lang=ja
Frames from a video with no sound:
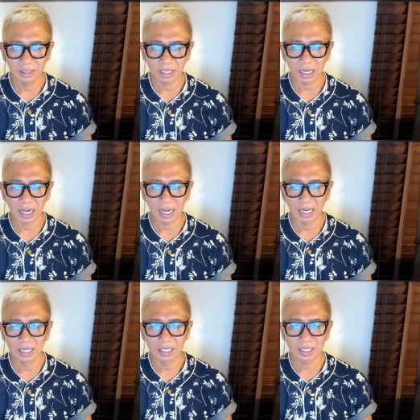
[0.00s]
だから、
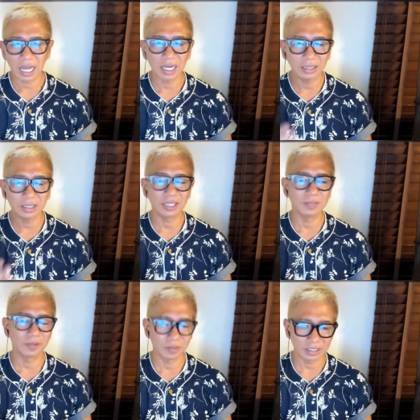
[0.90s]
かかってる
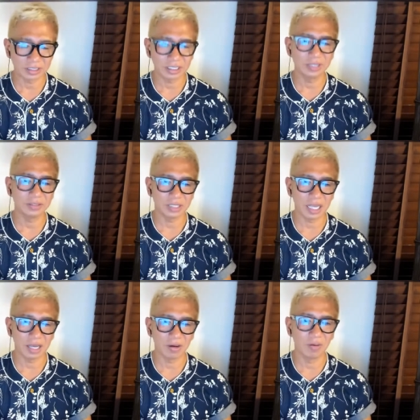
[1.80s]
ものが違うん
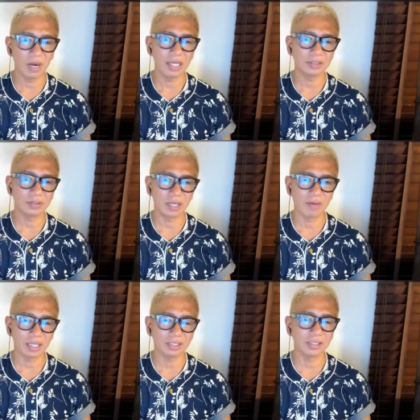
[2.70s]
で、お前それ
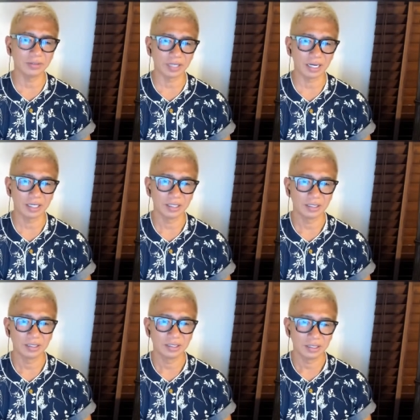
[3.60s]
分かってるよな。
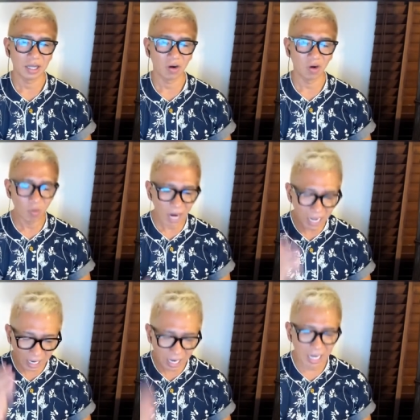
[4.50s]
お
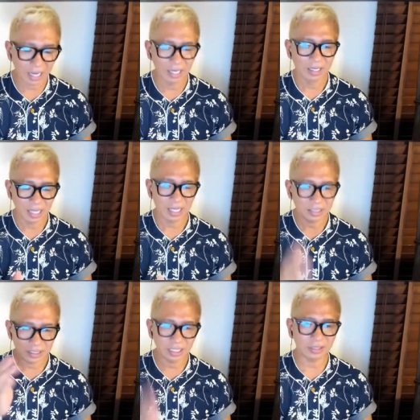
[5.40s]
前が、ね、
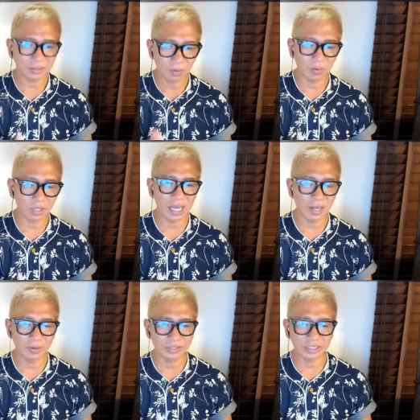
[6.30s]
しちがつここのかや
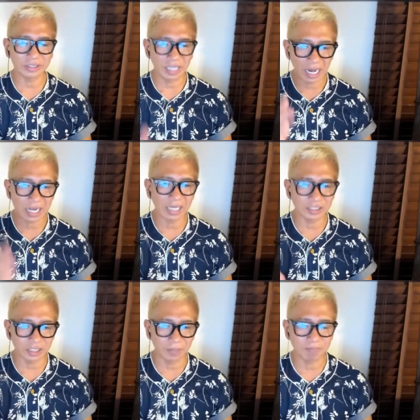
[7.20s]
ろうぜってってななかげ
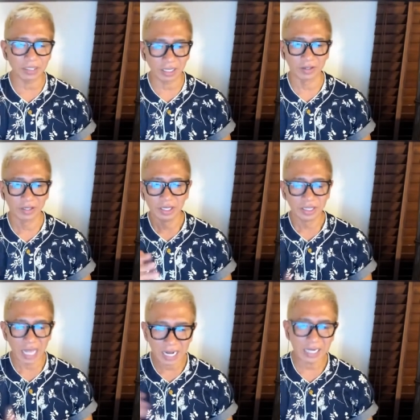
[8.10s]
つ引っ張ったのよ。
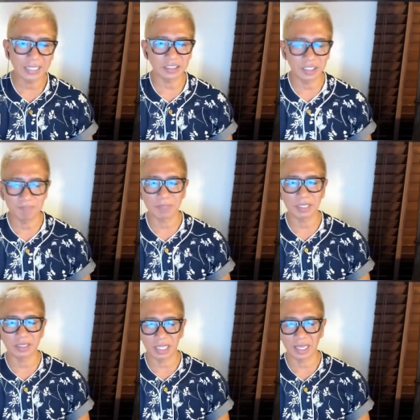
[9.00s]
ななかげつ引っ
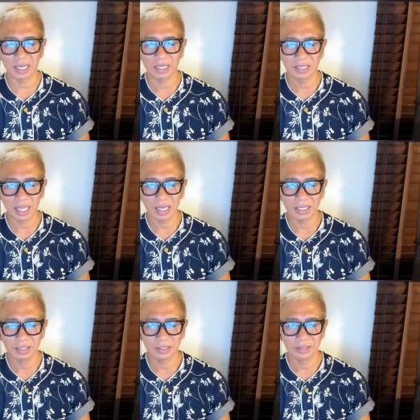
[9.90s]
張って、ね、
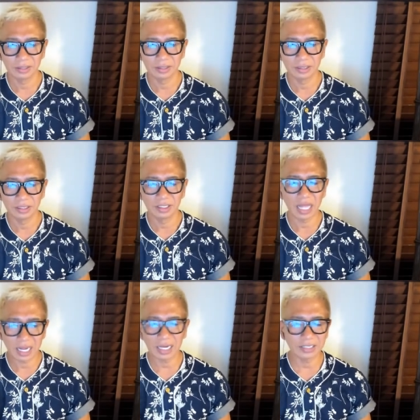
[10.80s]

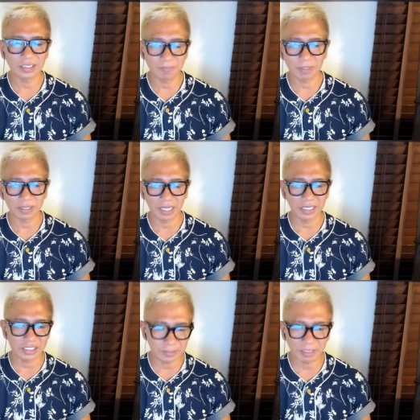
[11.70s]
ななかげつ引っ張って
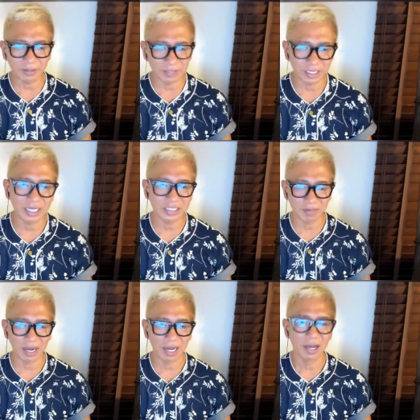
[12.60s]
一番の被害者
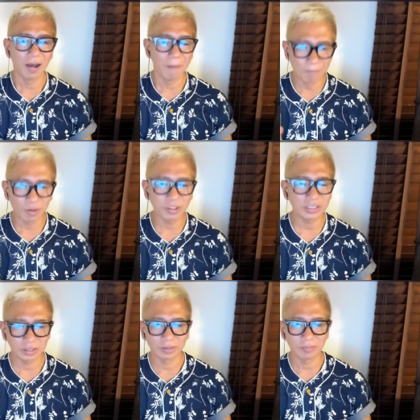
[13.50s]
は僕ですよ。